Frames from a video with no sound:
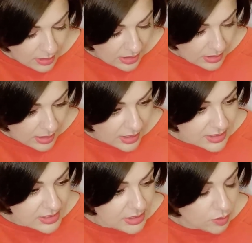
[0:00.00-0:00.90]

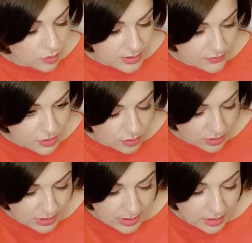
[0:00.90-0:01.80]
артикул, девчонки,
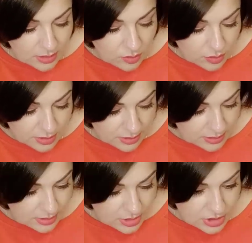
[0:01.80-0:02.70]
колготок.
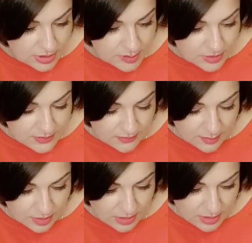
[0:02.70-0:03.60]
Сейчас мы с вами
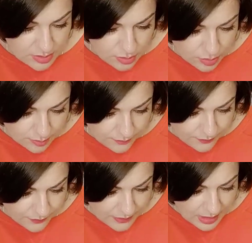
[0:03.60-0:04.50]
найдем.
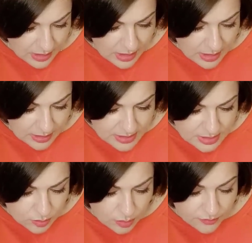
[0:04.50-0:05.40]

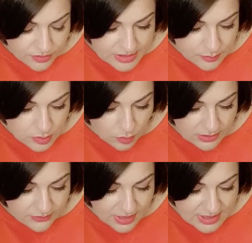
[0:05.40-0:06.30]
Артикул
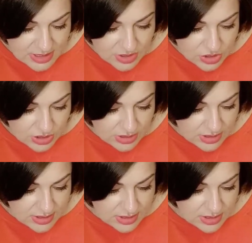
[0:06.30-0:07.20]

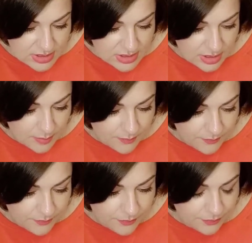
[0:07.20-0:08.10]
820-407.
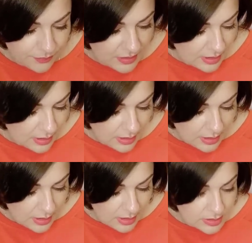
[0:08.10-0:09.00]

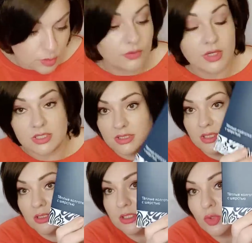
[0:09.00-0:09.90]
120 ден,
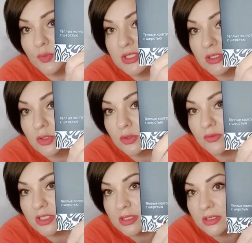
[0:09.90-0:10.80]
не 150,
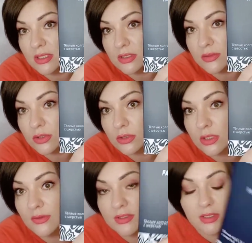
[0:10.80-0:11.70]
120 ден, девчонки, я
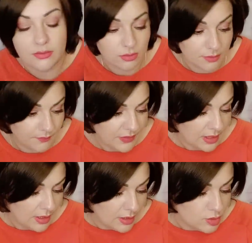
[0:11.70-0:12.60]
взяла вот.
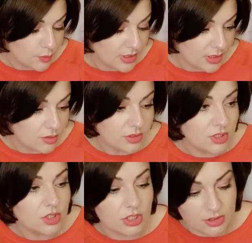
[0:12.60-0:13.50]
Теплые колготки с
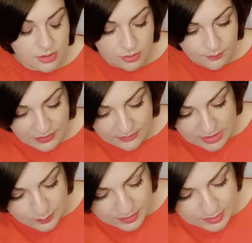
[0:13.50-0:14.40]
шерстью. Давайте
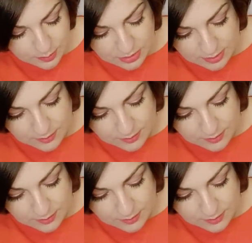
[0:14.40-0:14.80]
посмотрим.